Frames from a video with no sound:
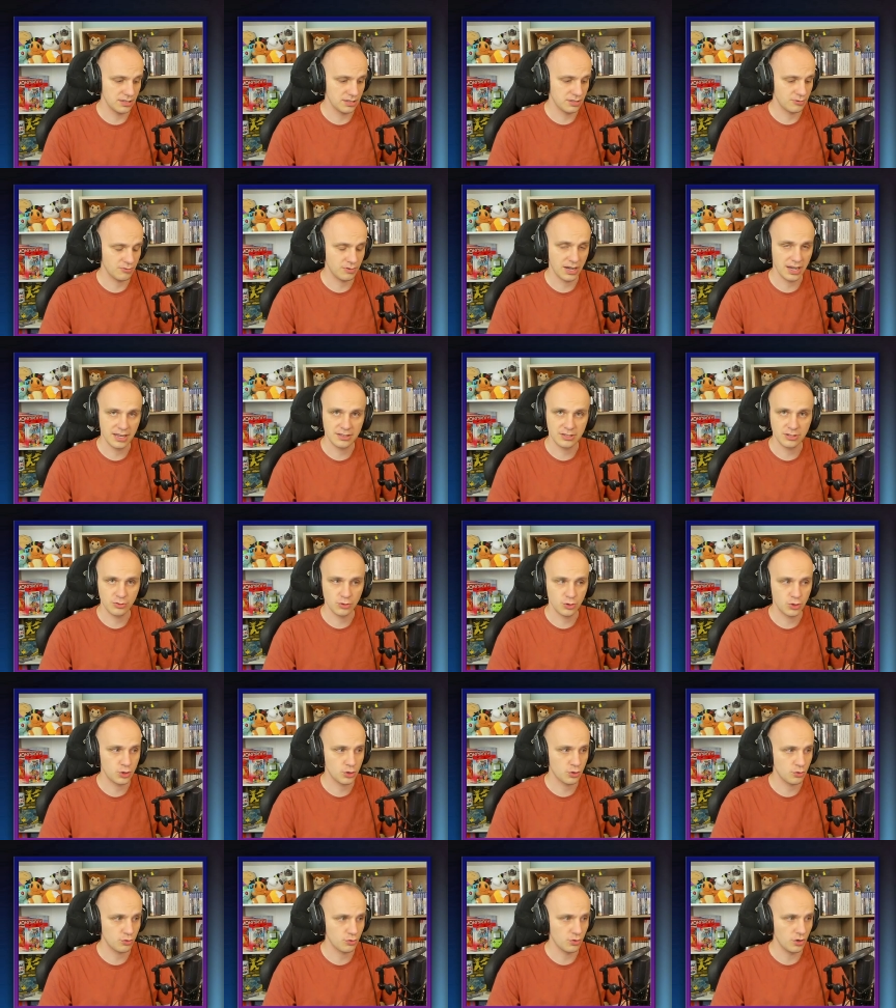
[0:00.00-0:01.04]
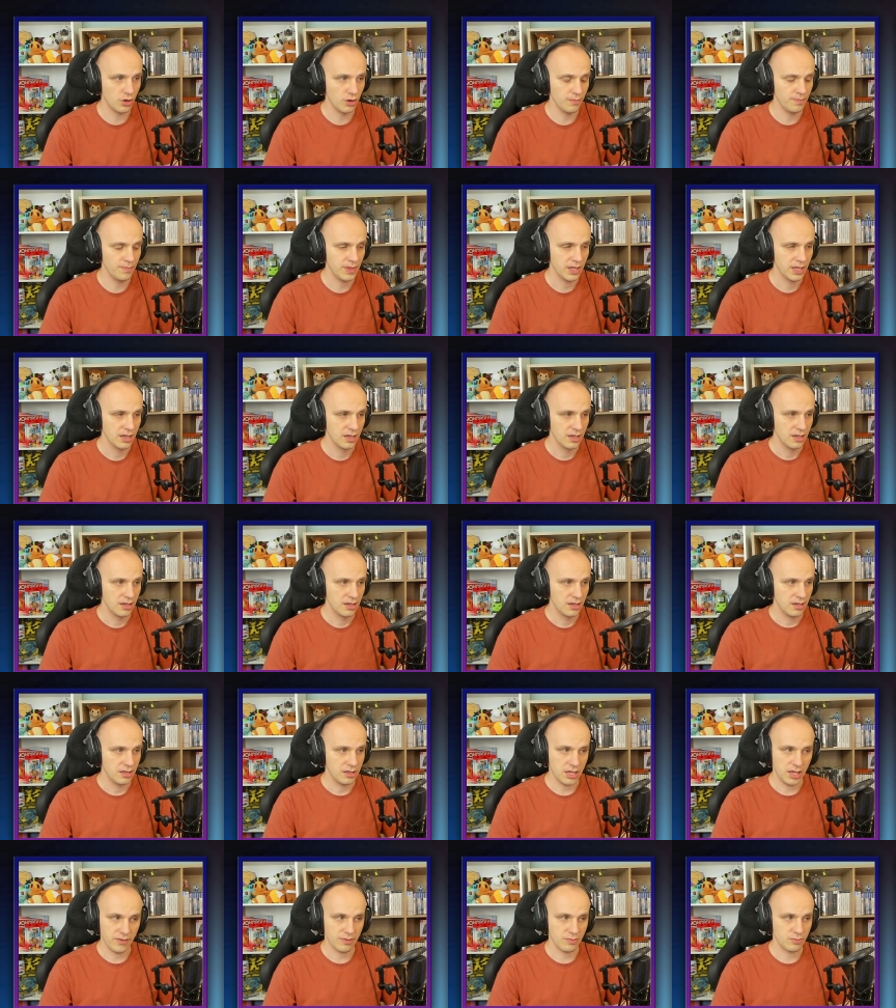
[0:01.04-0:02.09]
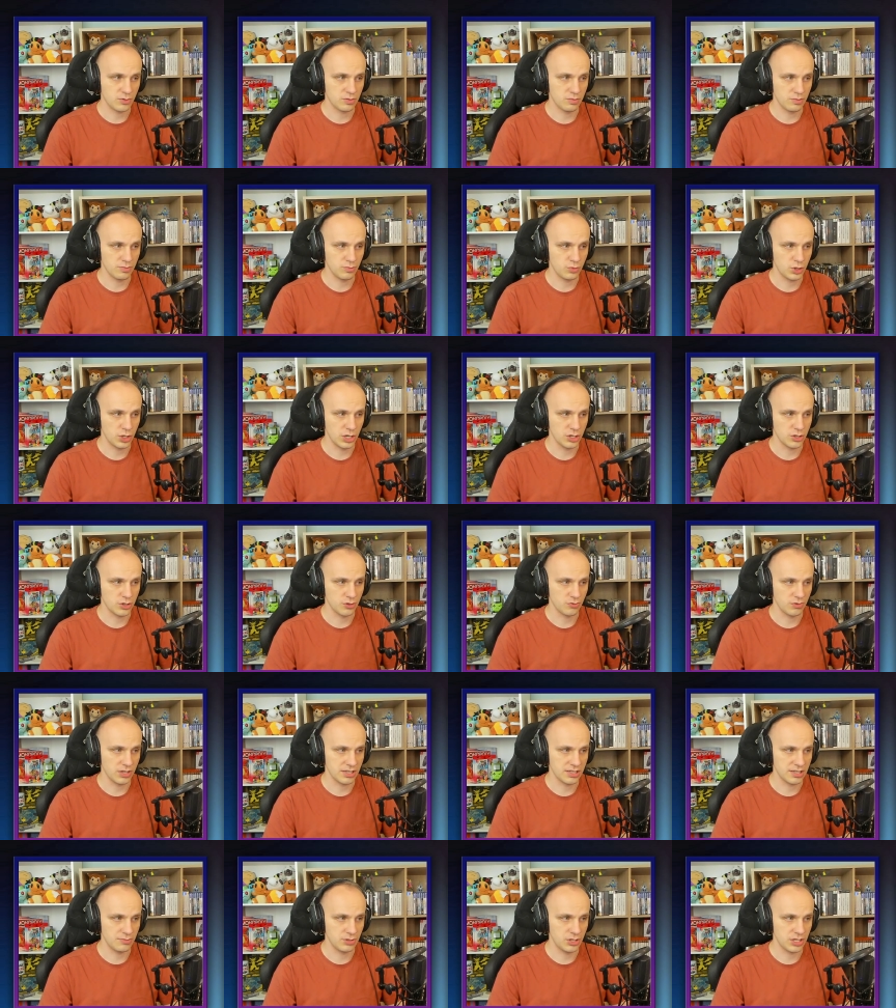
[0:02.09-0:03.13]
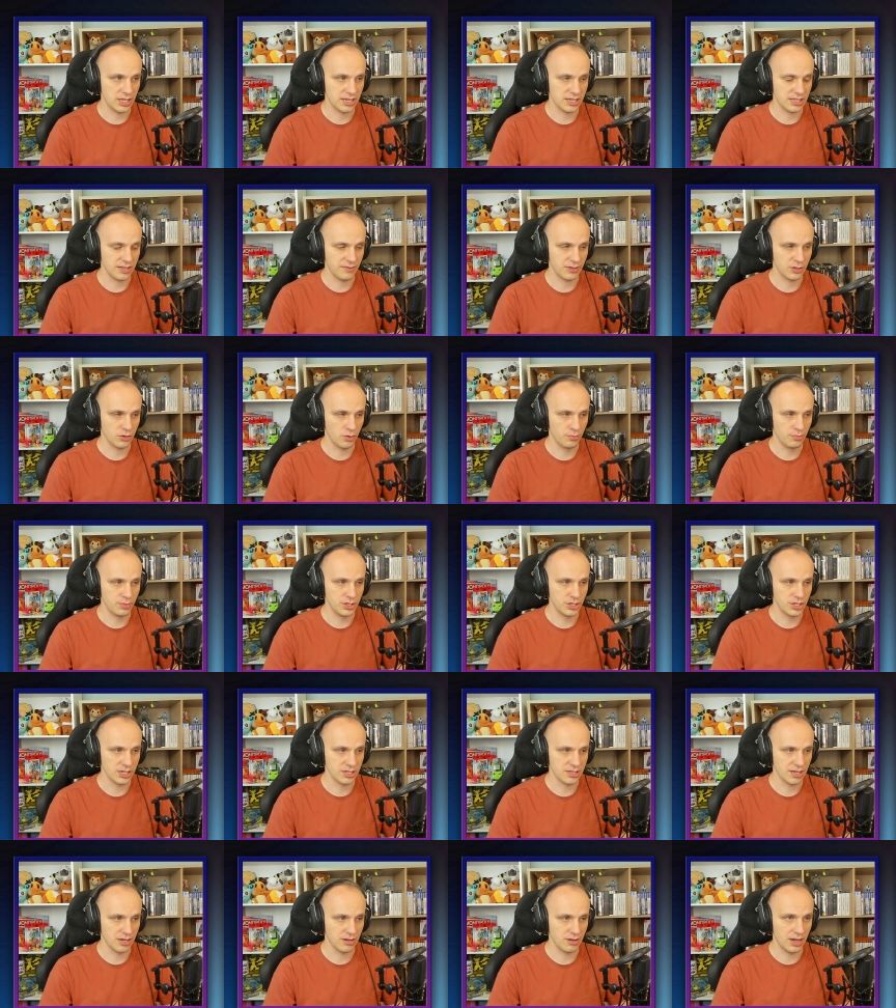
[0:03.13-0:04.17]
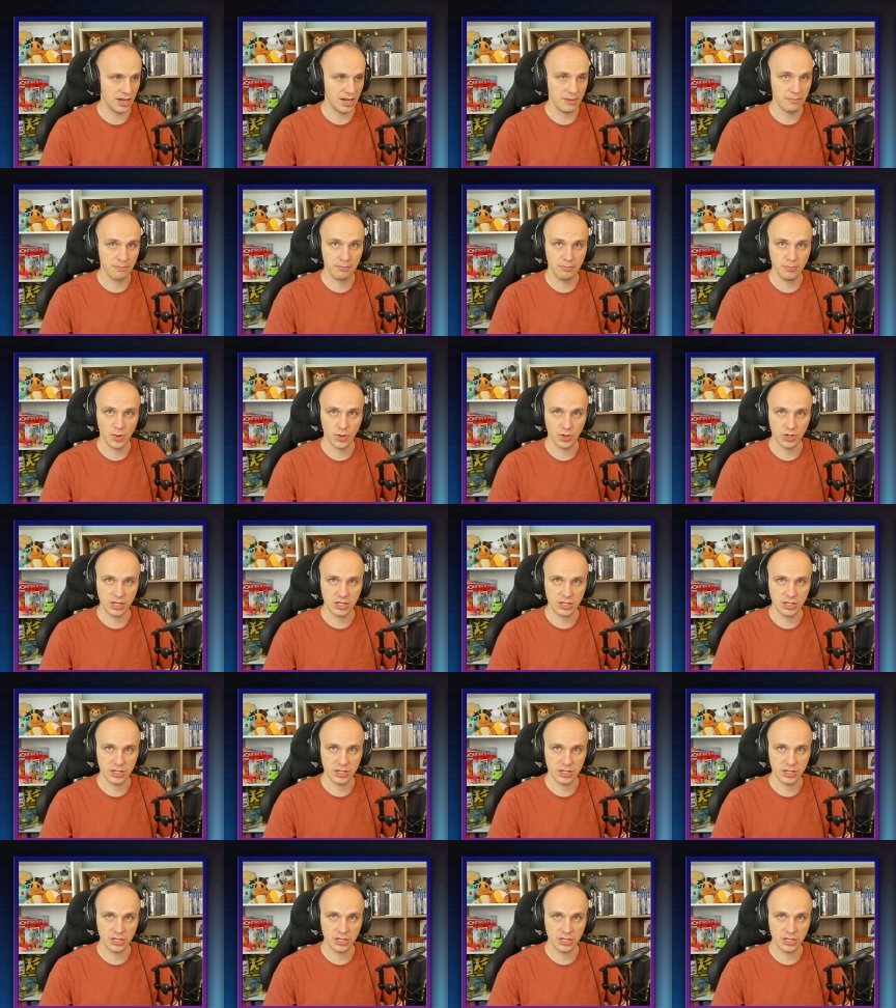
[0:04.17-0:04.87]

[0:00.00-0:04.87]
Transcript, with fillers: słuchajcie, dość krucho. Nie wiem, czy bym przeżył, nie chcę mi się teraz nawet obliczać tego, ale boję